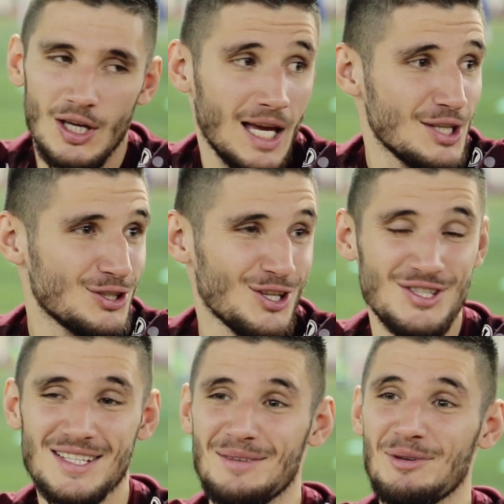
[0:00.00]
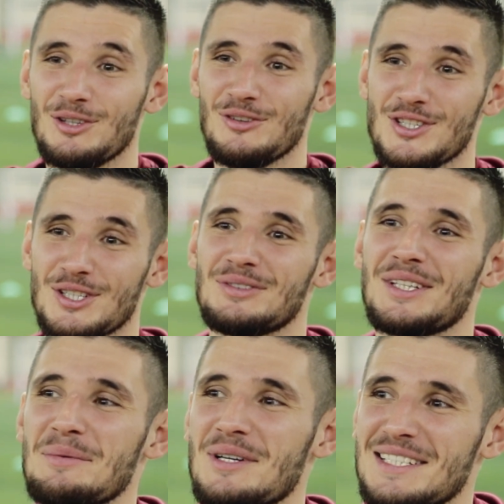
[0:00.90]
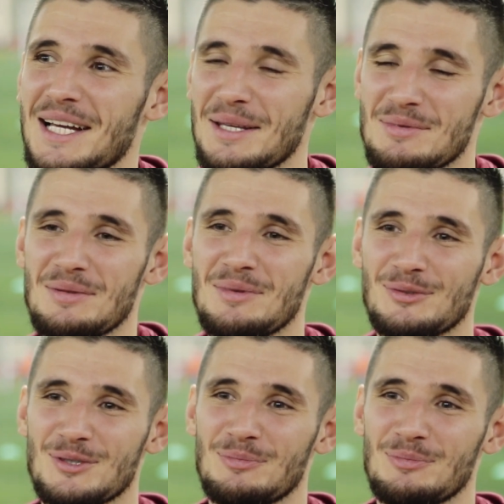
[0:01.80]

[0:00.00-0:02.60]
И один даже на замену вышел, и вторым касанием забил в